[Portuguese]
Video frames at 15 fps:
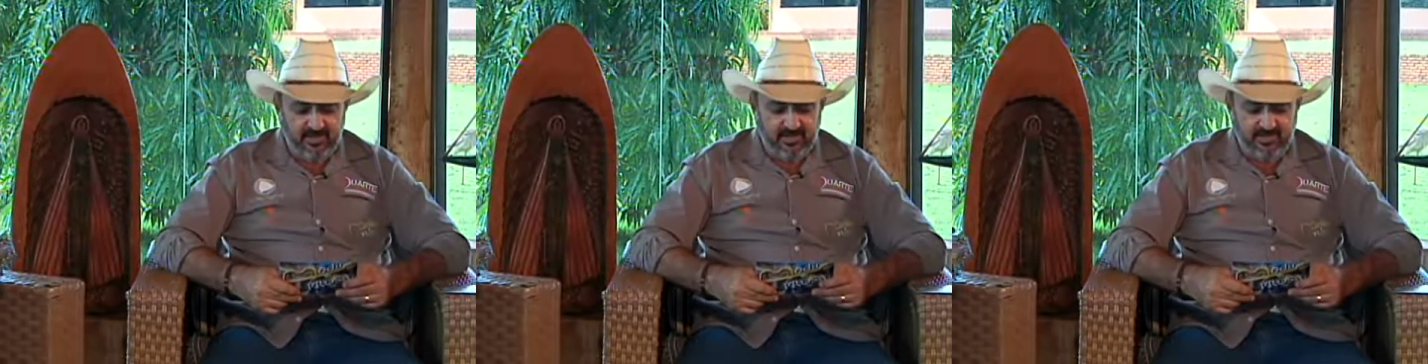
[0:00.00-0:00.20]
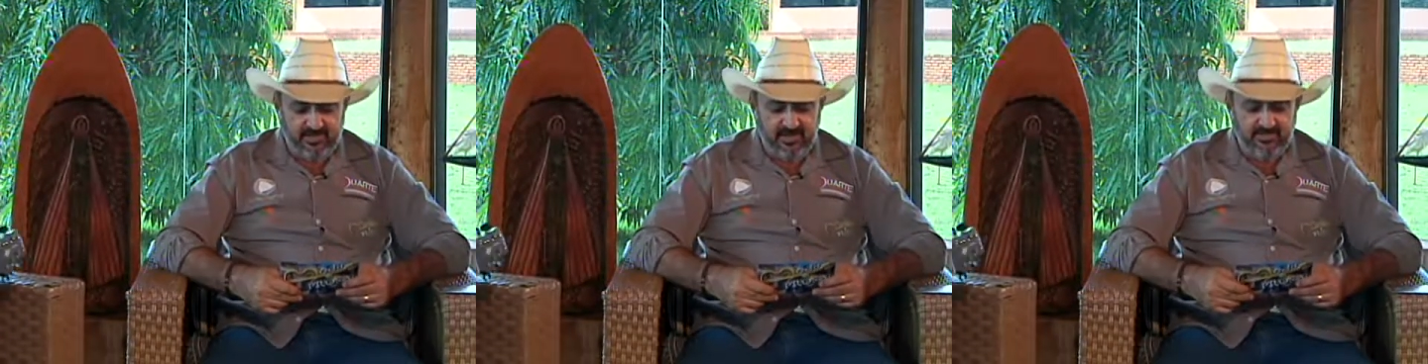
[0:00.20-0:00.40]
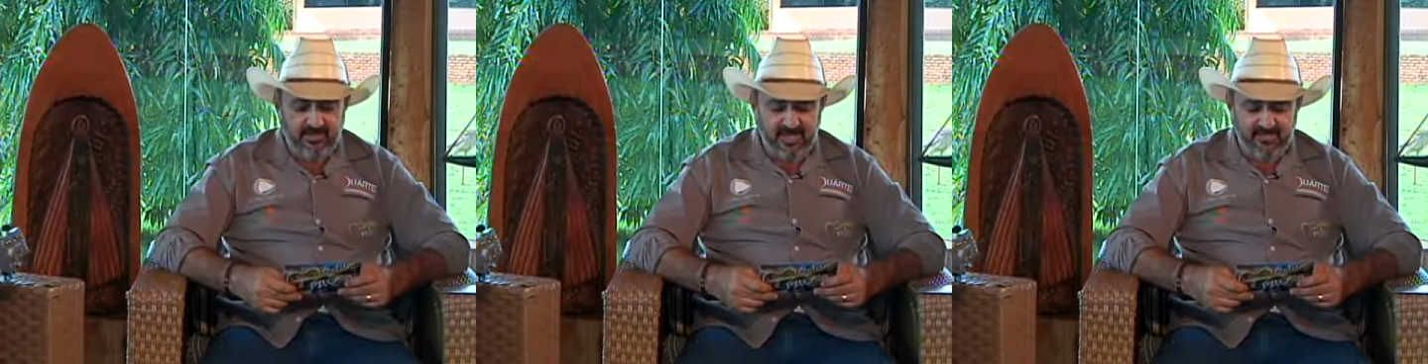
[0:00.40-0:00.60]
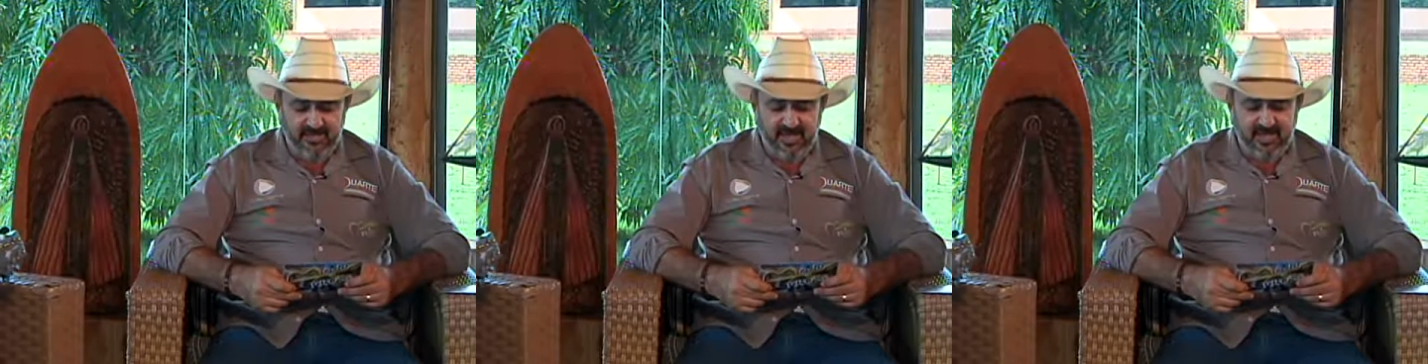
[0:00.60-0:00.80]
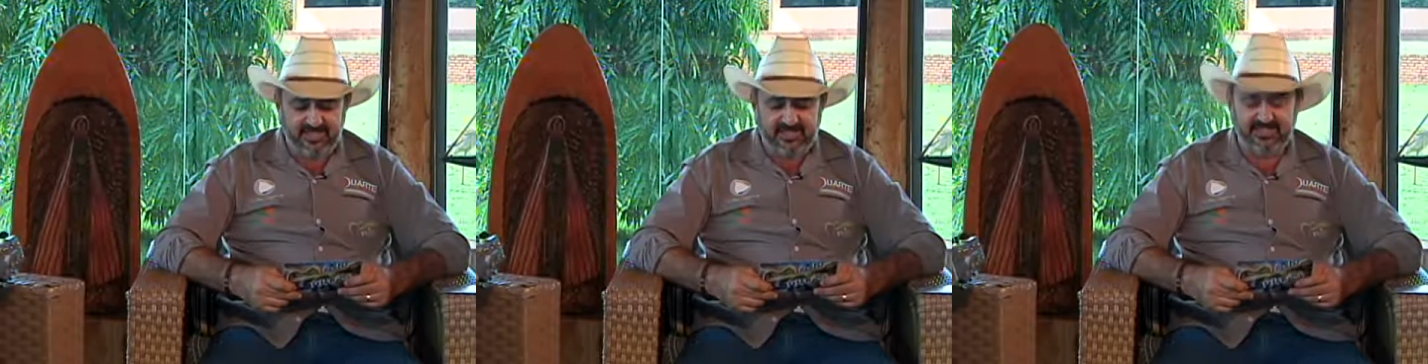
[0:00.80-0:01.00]
E também
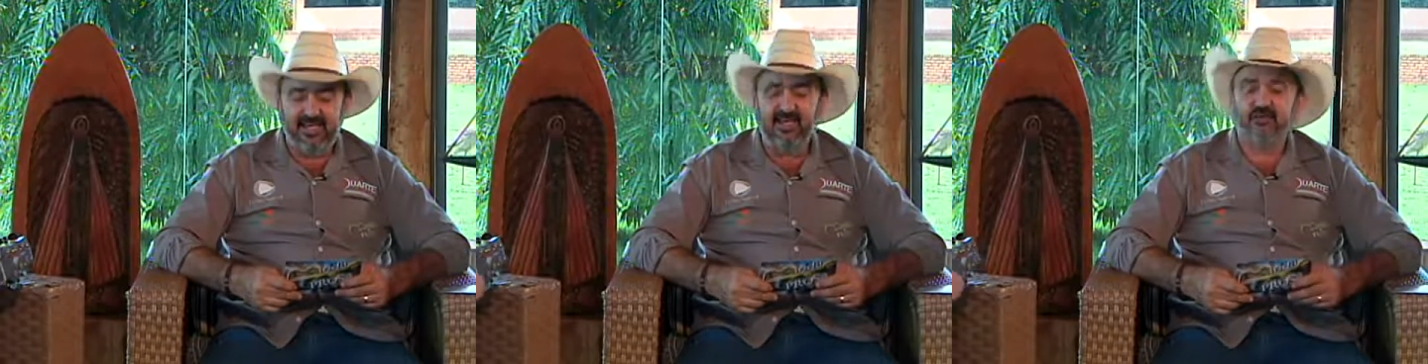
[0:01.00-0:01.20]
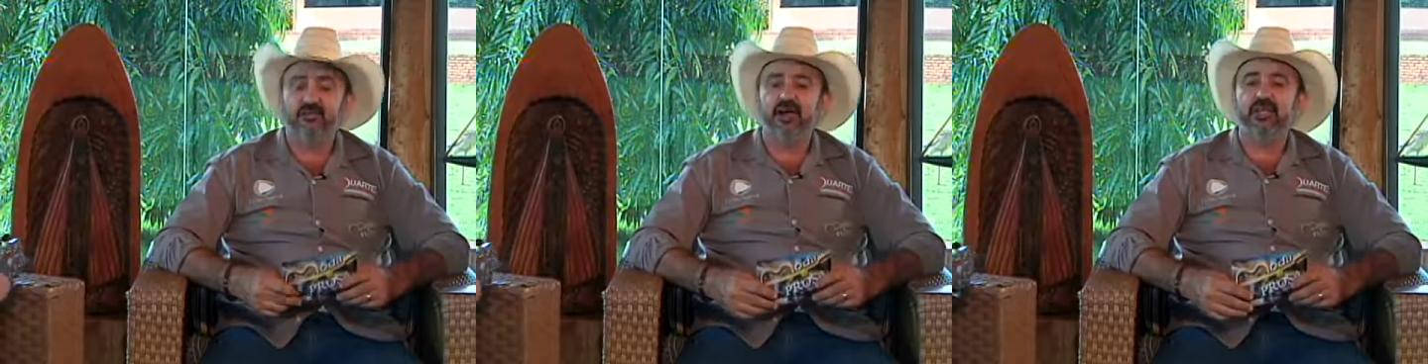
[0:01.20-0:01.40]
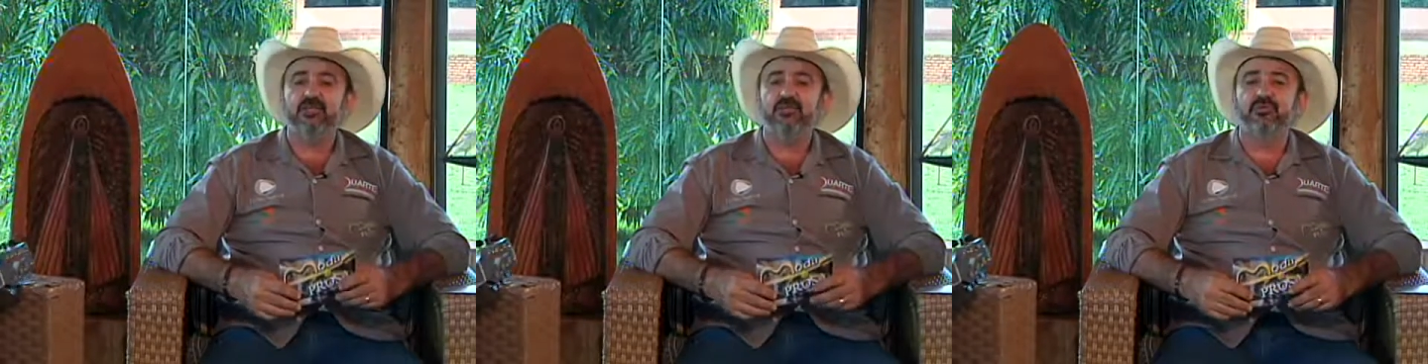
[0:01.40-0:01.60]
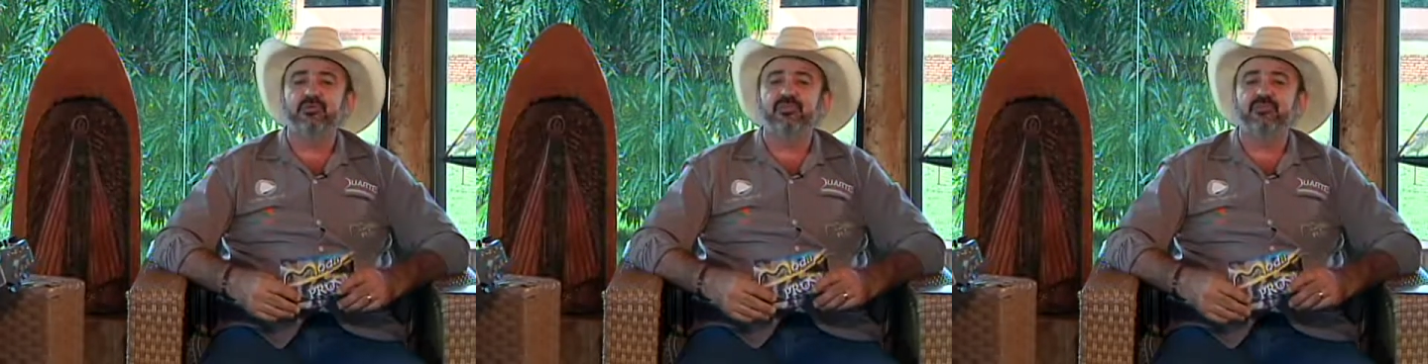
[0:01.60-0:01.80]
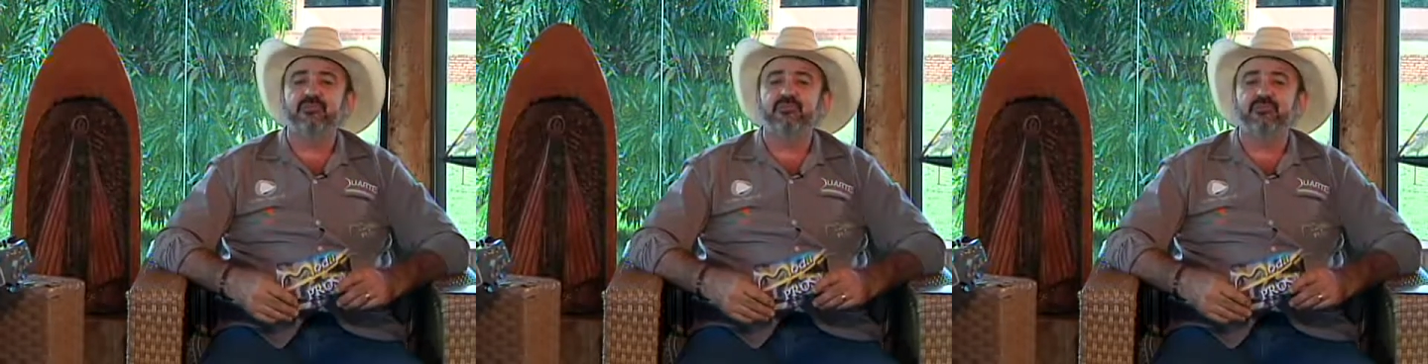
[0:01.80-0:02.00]
Marcelo
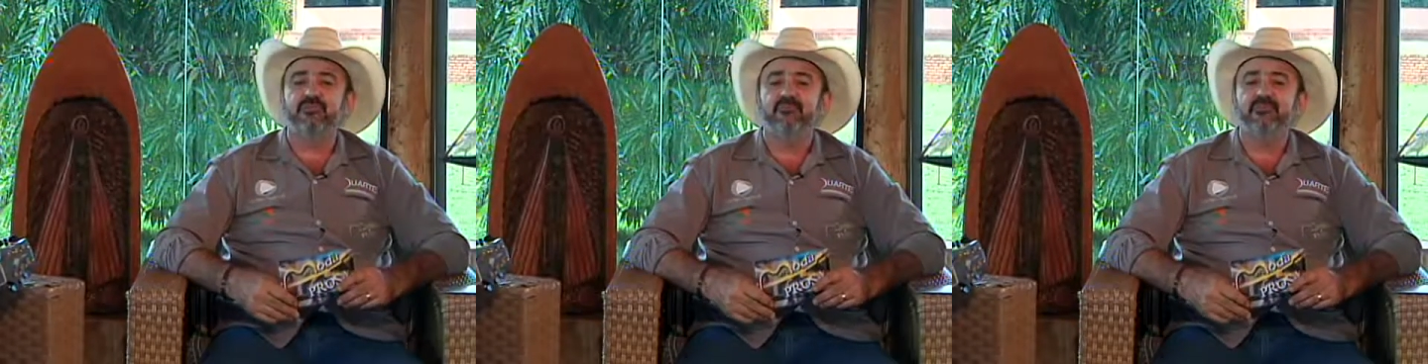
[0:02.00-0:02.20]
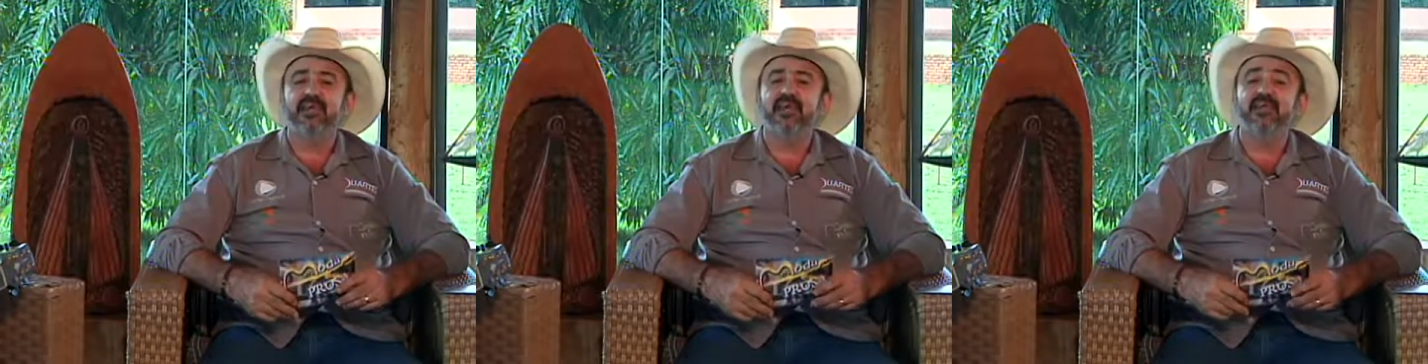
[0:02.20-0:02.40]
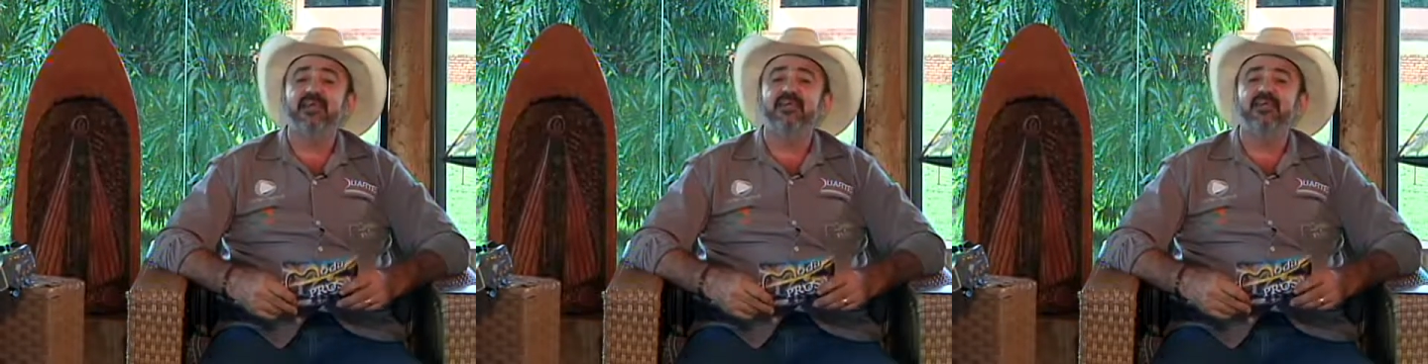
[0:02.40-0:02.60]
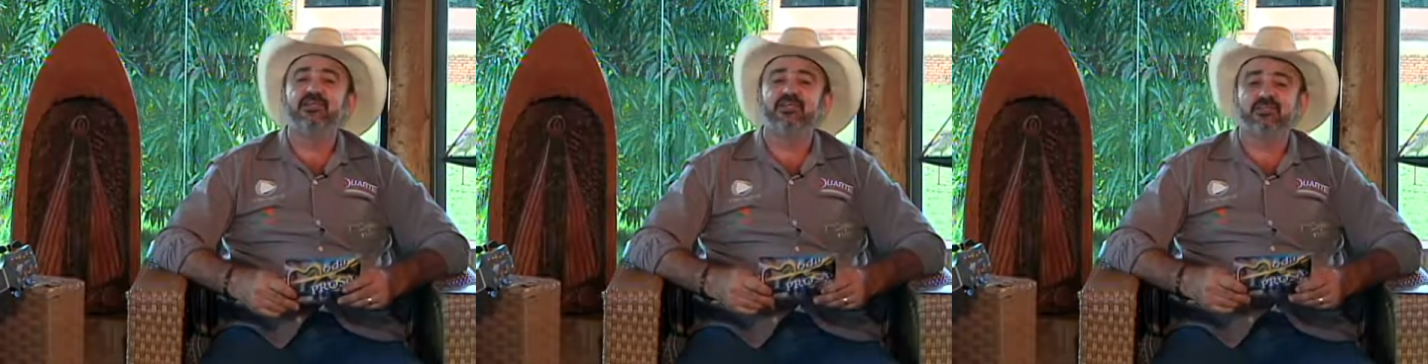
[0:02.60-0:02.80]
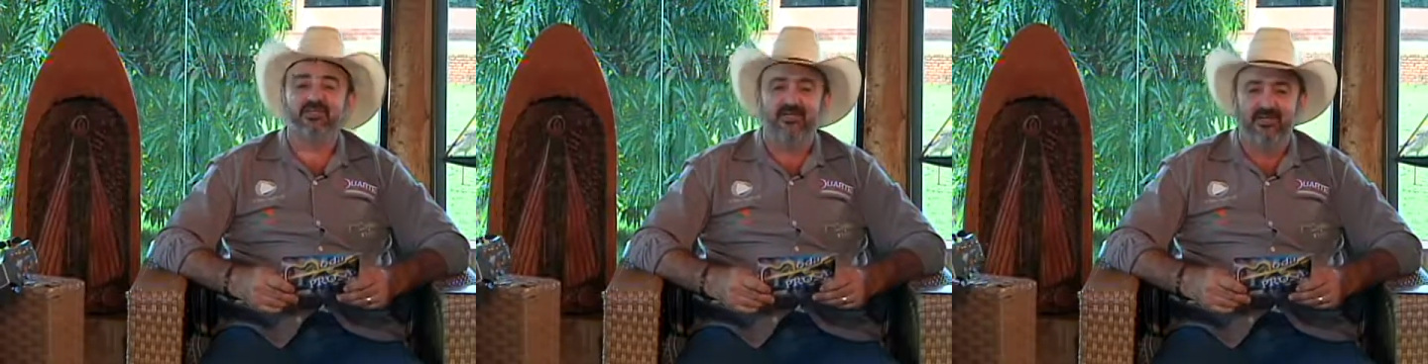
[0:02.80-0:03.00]
Matius
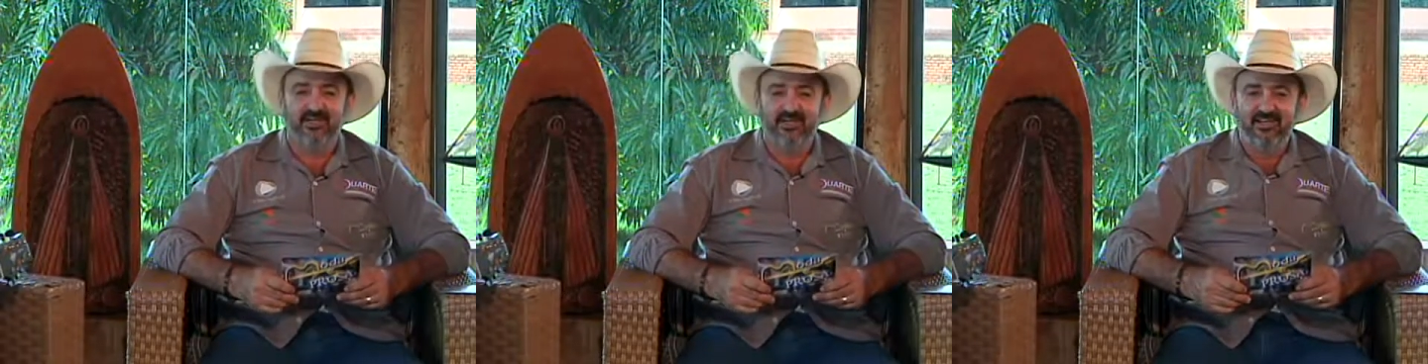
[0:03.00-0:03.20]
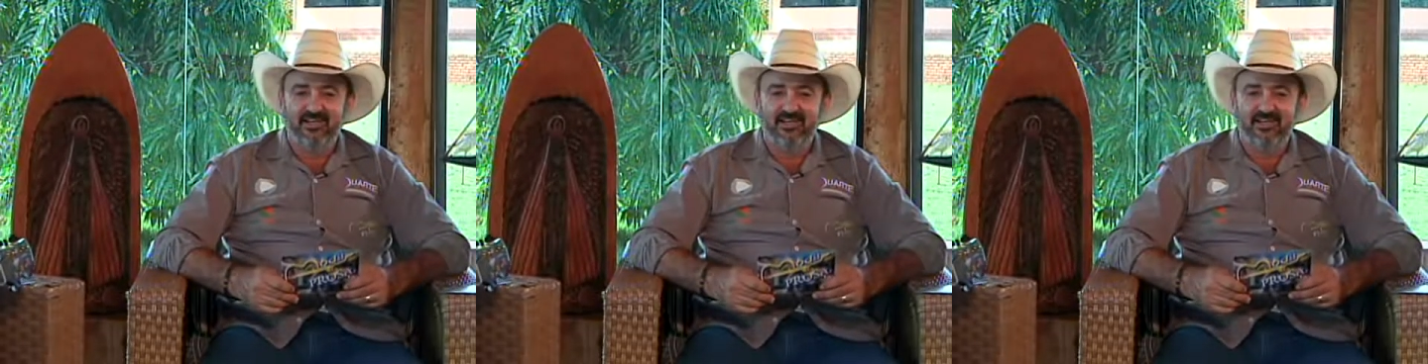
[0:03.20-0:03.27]
Merizio.